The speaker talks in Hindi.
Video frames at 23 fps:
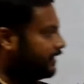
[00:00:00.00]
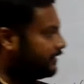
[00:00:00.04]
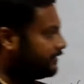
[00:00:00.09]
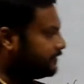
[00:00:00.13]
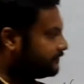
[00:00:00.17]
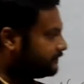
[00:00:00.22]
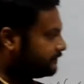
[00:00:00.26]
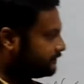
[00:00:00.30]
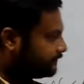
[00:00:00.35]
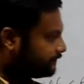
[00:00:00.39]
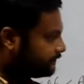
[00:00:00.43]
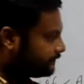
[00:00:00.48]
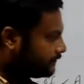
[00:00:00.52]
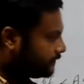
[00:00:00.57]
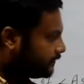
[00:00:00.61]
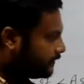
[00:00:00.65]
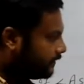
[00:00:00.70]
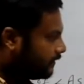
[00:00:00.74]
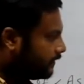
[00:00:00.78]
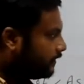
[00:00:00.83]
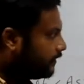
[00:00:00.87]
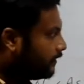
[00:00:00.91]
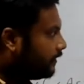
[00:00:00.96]
लाइन
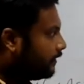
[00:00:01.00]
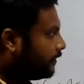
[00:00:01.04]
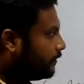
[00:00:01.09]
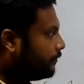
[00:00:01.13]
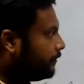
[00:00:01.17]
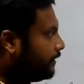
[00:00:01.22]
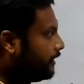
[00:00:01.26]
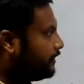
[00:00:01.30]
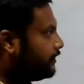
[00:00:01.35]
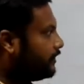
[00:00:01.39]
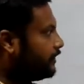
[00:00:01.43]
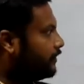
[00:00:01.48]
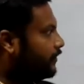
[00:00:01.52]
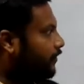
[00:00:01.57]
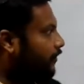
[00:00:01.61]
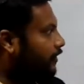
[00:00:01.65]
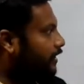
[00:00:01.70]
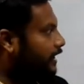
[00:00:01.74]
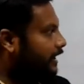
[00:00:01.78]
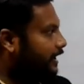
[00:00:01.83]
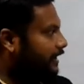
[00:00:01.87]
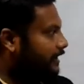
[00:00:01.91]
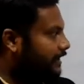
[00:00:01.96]
बी टी
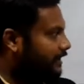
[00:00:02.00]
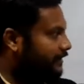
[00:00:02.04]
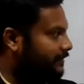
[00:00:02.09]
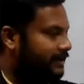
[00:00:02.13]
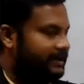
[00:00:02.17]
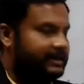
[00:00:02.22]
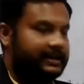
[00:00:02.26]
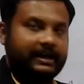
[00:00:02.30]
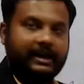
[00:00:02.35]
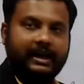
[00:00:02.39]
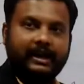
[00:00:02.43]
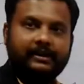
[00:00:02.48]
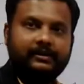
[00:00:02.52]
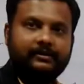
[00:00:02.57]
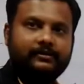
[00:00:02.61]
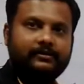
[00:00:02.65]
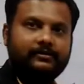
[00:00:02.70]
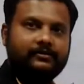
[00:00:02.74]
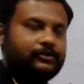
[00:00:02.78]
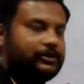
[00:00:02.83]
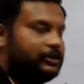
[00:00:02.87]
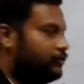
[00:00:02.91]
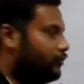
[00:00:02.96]
कौन है ये वाली लाइन
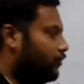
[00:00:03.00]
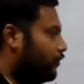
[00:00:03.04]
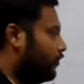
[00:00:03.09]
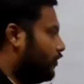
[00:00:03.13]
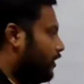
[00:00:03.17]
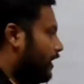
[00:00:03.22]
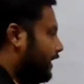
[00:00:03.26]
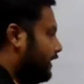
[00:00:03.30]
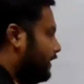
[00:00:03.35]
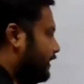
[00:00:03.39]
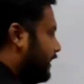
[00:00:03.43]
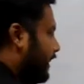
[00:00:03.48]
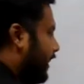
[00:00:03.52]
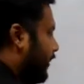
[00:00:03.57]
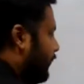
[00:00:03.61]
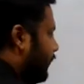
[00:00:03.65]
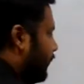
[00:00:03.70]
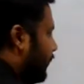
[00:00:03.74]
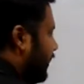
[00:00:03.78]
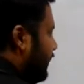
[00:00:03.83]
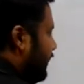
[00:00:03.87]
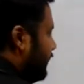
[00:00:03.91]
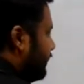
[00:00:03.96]
तो ये दोनों लाइन क्या
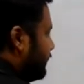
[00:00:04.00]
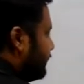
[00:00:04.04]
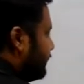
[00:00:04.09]
हो गई